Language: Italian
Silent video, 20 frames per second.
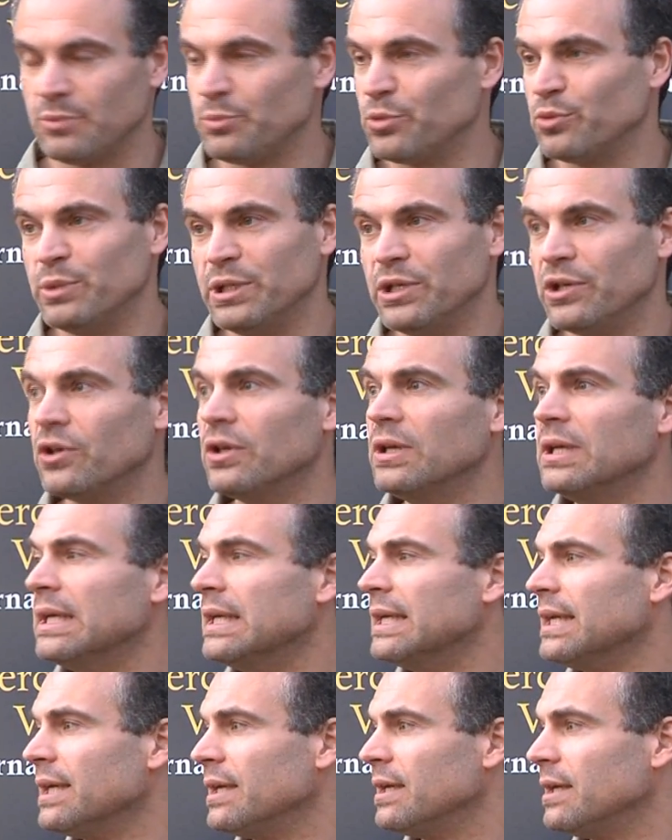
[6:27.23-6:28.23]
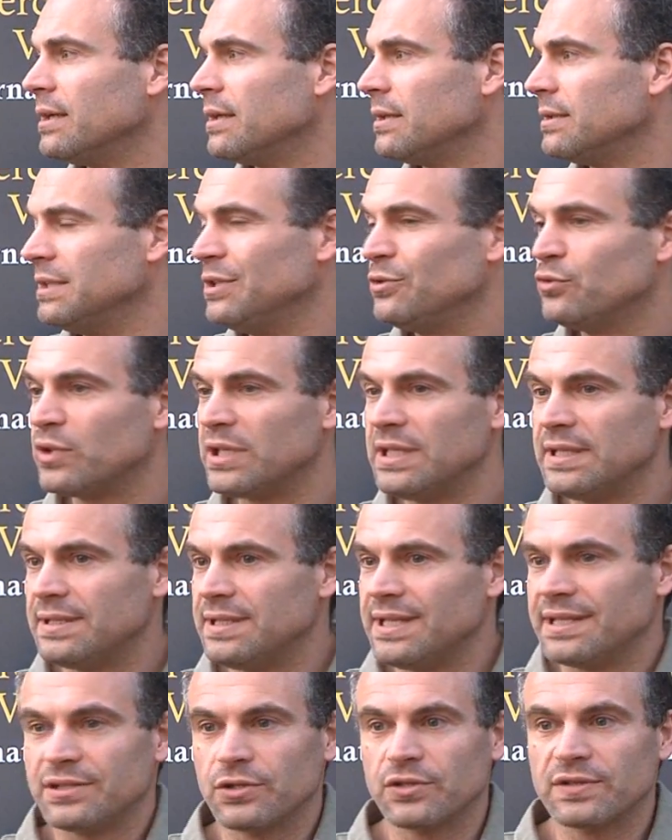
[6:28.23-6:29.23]
Il pubblico eh, di
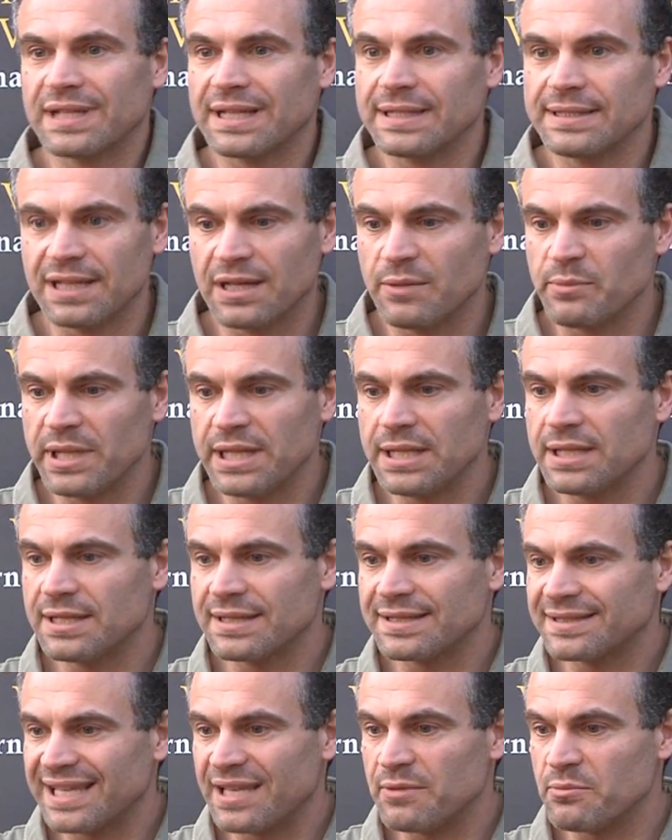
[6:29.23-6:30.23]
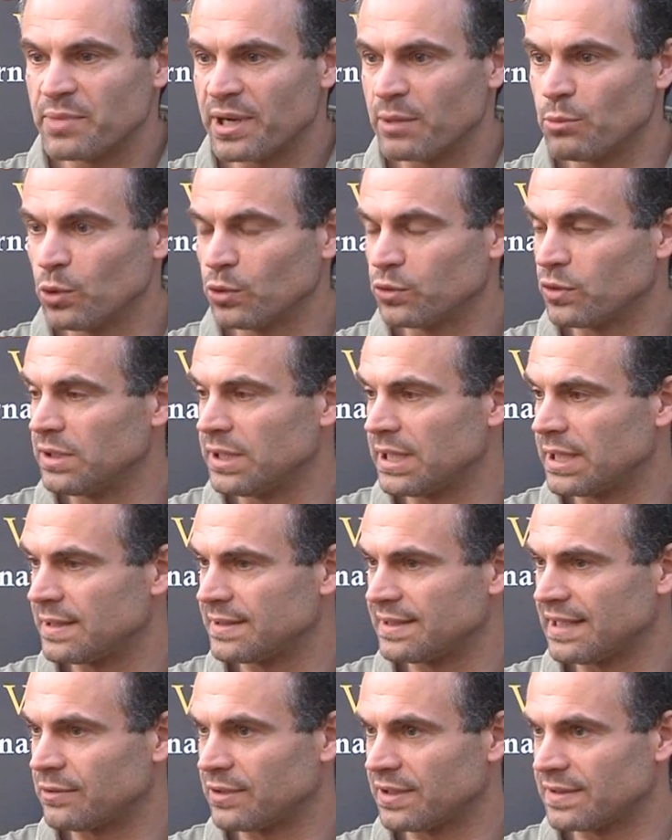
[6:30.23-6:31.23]
turisti è sostanzialmente sempre molto
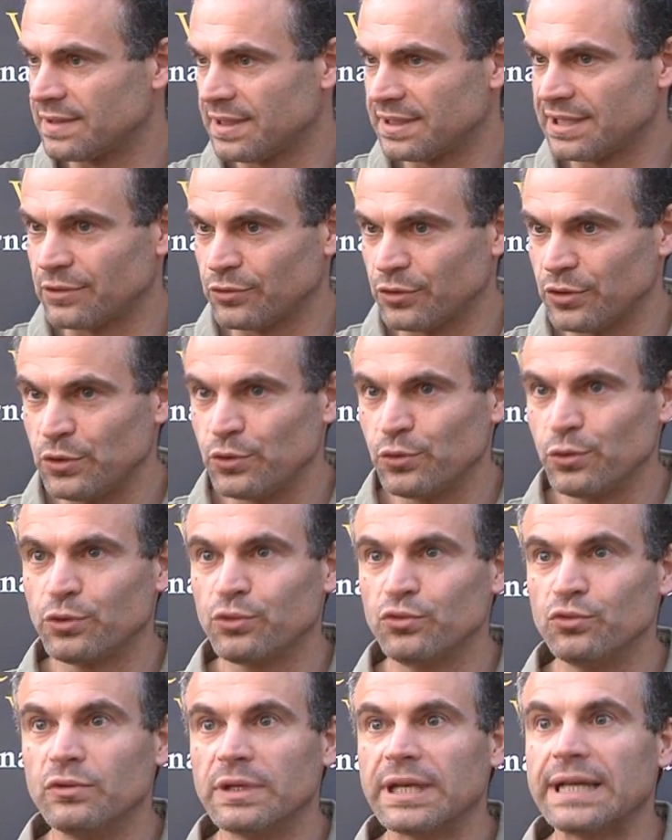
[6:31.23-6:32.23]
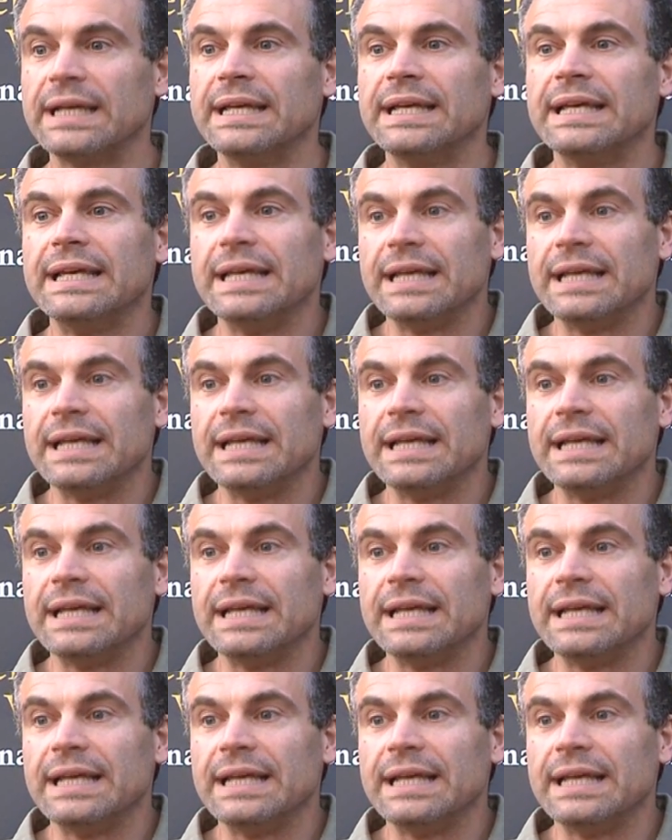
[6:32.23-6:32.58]
interessato e assetato di cultura.